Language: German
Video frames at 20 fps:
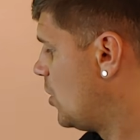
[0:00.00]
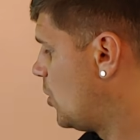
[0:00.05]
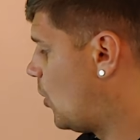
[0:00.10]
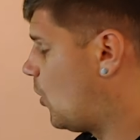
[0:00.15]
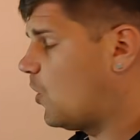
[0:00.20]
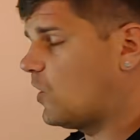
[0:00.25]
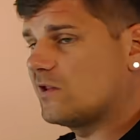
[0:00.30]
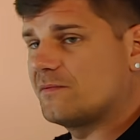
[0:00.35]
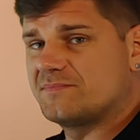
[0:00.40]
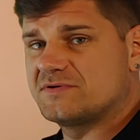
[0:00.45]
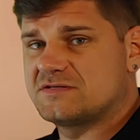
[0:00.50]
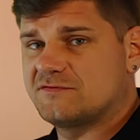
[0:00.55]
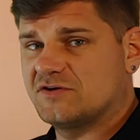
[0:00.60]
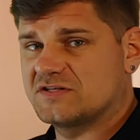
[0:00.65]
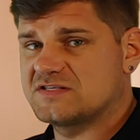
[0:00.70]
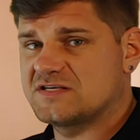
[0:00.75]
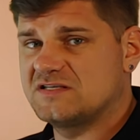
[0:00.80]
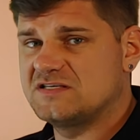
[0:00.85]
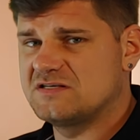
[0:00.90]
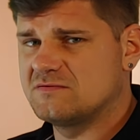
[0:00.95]
Hagel bis
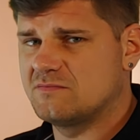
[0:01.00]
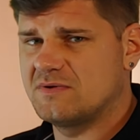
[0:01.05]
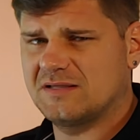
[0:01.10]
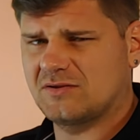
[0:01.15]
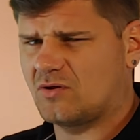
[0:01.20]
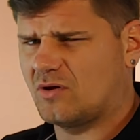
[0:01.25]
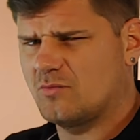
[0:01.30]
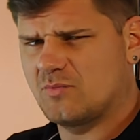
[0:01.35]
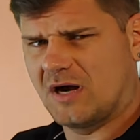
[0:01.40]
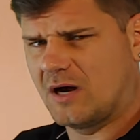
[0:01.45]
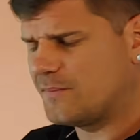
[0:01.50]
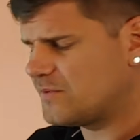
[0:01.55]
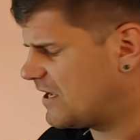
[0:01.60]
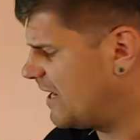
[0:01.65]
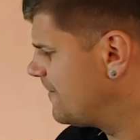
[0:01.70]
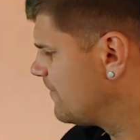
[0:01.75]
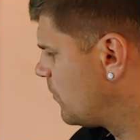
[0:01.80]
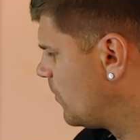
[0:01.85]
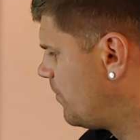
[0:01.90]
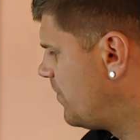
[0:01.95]
4 Zentimeter, überhaupt
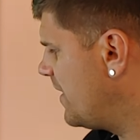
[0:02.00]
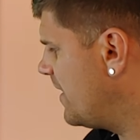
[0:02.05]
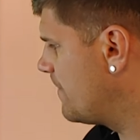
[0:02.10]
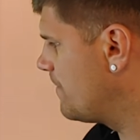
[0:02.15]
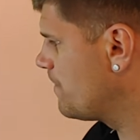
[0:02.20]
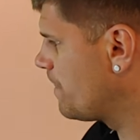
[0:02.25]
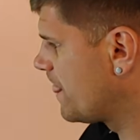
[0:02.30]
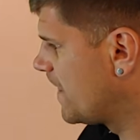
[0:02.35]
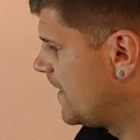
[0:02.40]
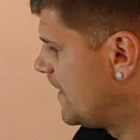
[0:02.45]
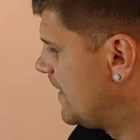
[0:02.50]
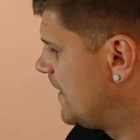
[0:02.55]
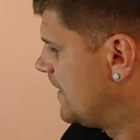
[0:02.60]
kein Problem.